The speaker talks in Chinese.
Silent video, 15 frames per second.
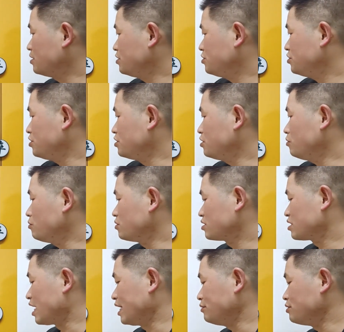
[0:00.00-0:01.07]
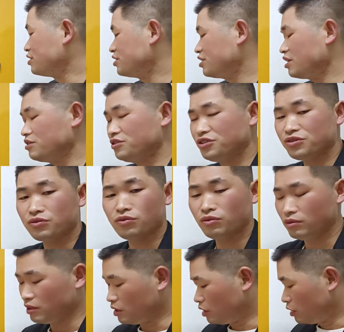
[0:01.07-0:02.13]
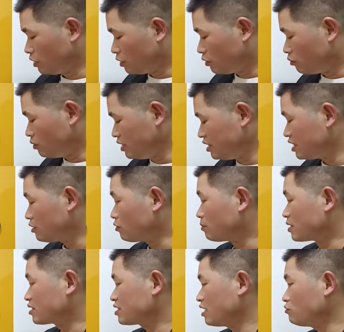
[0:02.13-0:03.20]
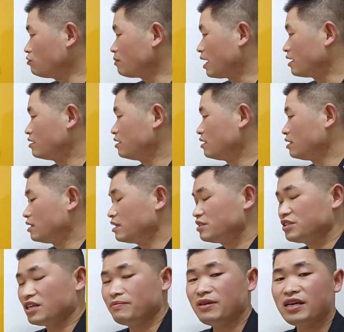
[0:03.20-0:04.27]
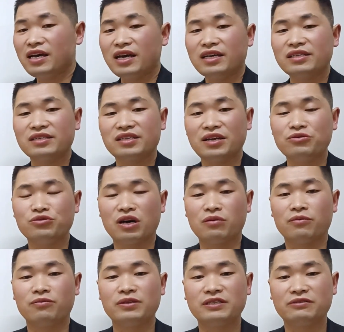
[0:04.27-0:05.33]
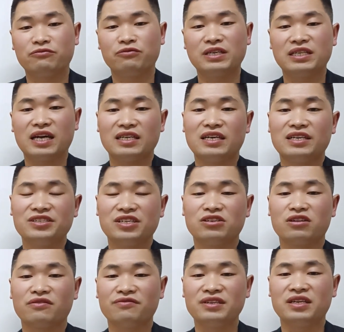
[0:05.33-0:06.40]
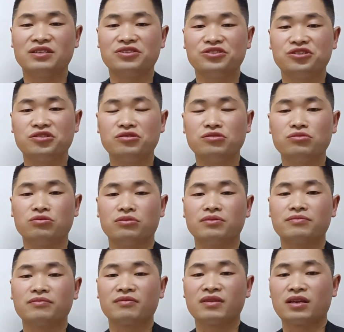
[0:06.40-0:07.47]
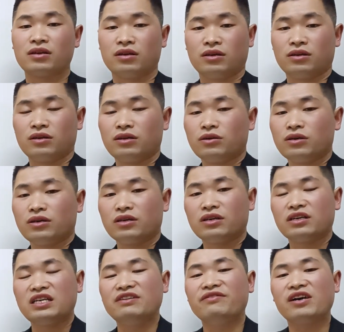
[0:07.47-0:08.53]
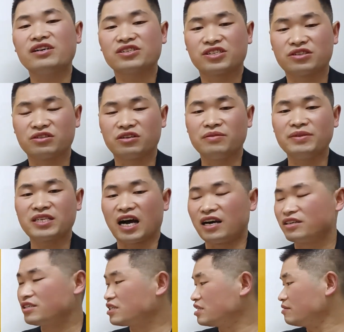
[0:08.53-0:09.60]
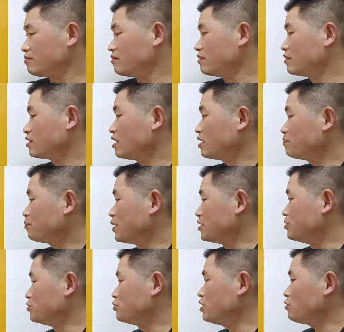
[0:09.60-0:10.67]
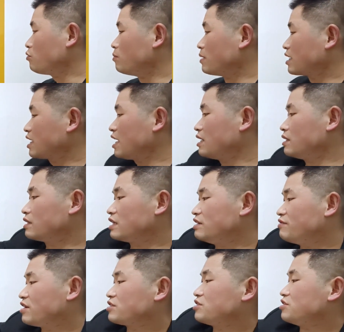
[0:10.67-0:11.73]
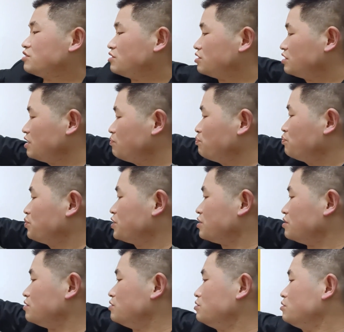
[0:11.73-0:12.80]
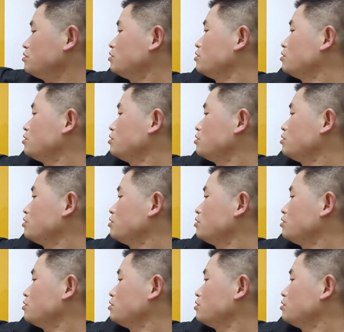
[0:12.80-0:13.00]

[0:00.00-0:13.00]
进六，采取先进攻，威胁我们三路马。前面三局啊，我们为大家介绍的非常清楚。黑方啊是得不偿失，那本局啊我们看黑方直接平，